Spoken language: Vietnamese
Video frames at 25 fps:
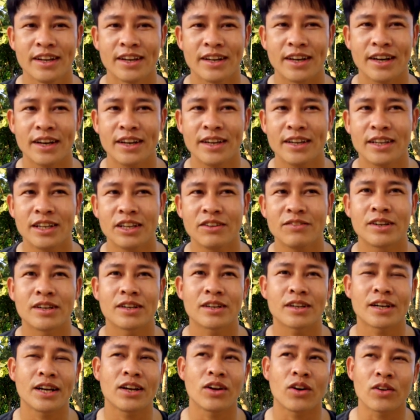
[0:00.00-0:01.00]
Đấy, nhưng mà
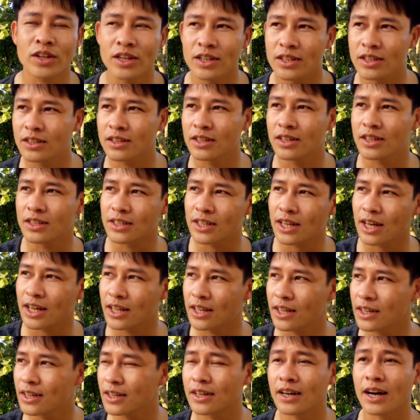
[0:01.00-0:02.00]
cái đó thì thực ra là
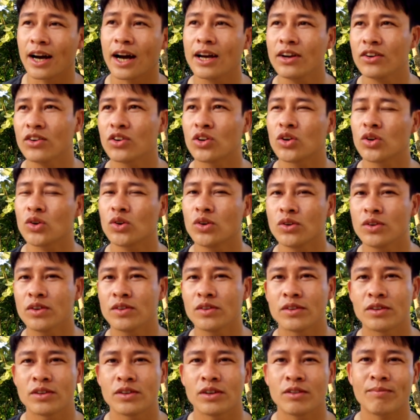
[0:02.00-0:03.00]
những cái nó
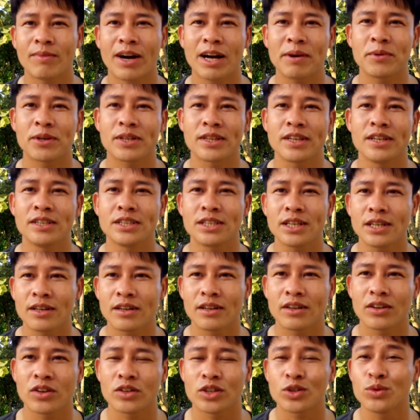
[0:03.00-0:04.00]
nó mang một tính chất
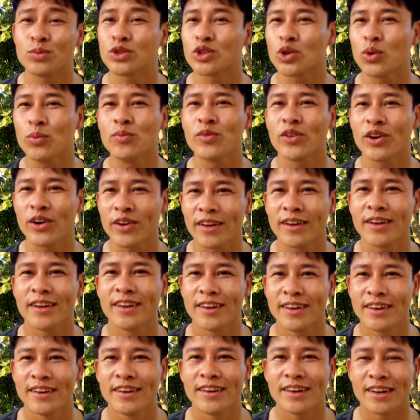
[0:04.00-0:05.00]
là nó chung chung thôi.
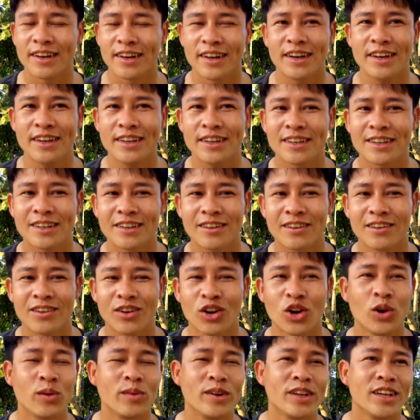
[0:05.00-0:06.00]
Đấy, còn
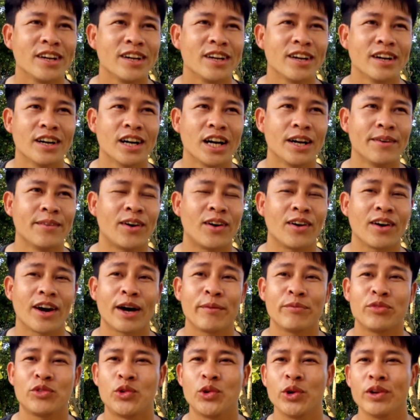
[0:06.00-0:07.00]
đối với những người mà họ
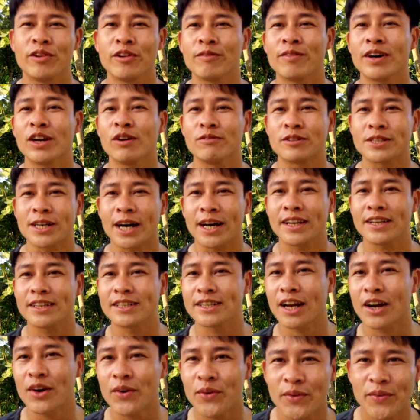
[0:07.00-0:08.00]
làm chuyên về bất động sản thì
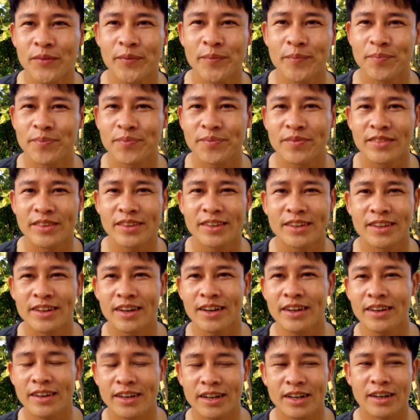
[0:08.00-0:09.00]
sao?
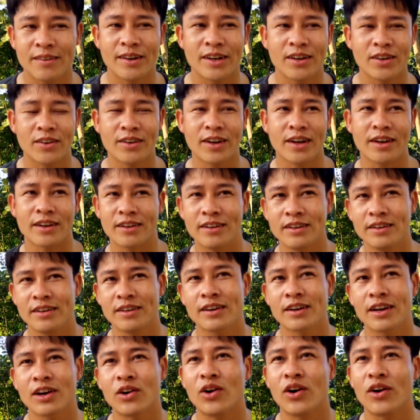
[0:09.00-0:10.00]
Đấy, các bạn có đặt những cái
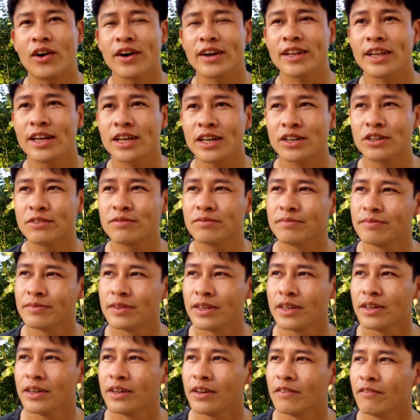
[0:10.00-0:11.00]
câu hỏi như thế không?
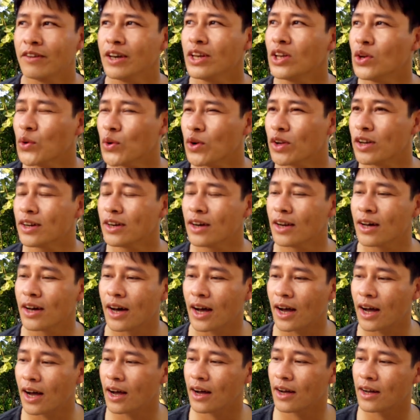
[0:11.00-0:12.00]
Ví dụ như là
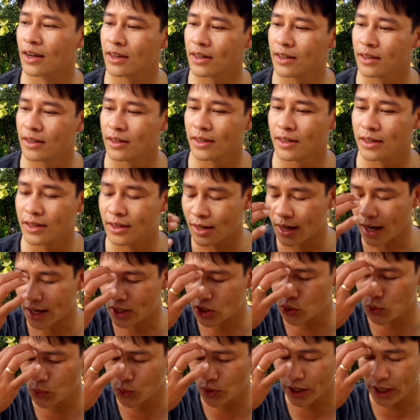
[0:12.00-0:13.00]
à, cái
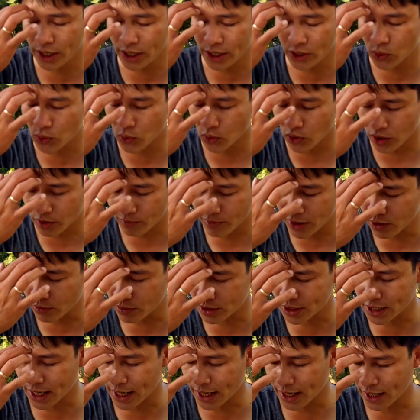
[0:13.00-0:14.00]
chu kỳ của bất động
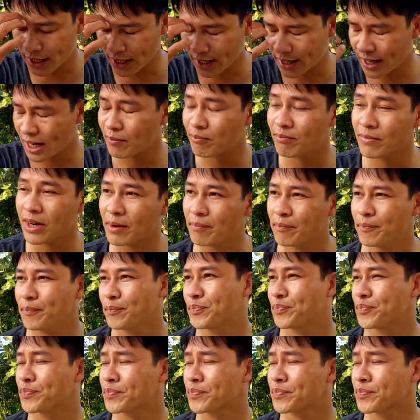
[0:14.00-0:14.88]
sản là năm năm.